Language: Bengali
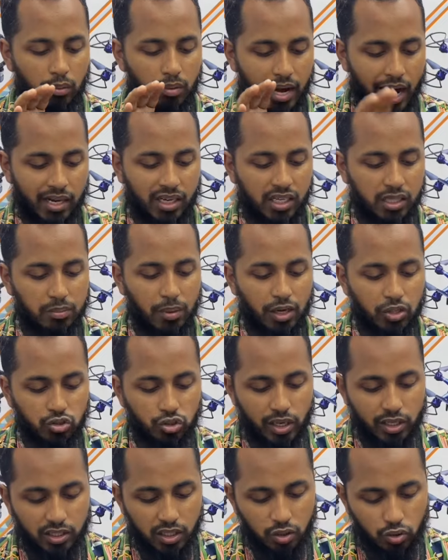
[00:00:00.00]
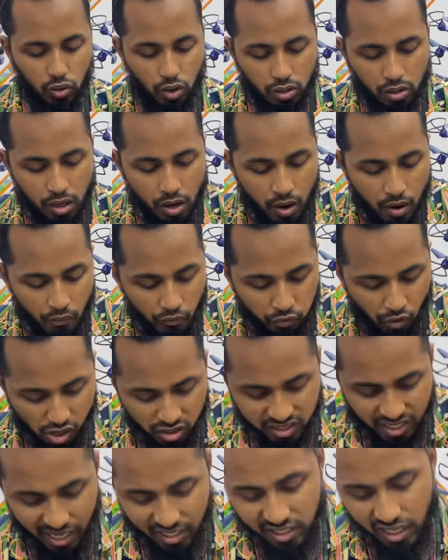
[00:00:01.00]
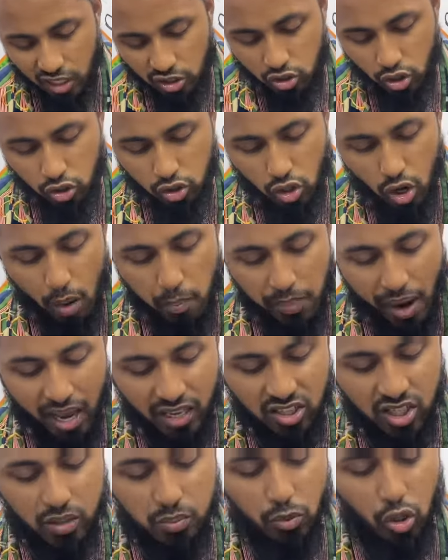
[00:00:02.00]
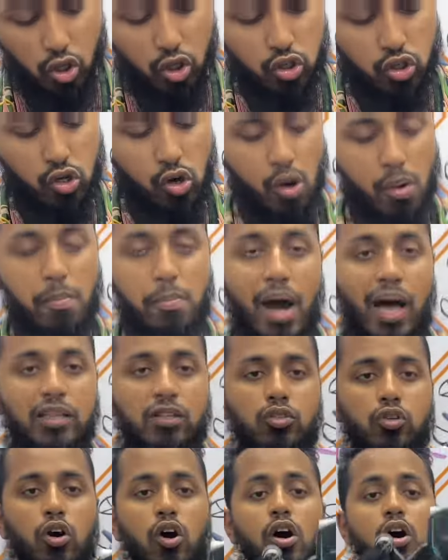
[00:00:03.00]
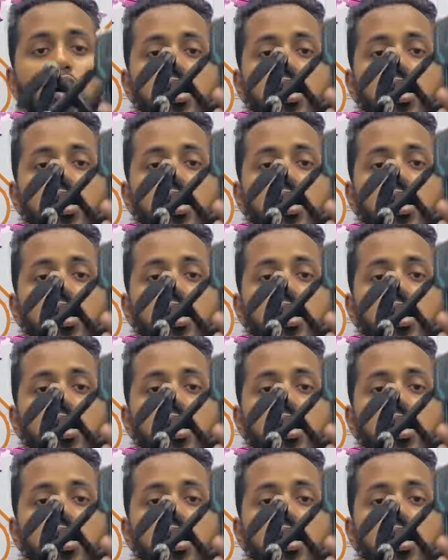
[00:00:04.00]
একদম লেটেস্ট ভার্সন একটি ড্রোন ফোর সাইড সেন্সর সহ ব্রাসলেস মোটর সহ মাত্র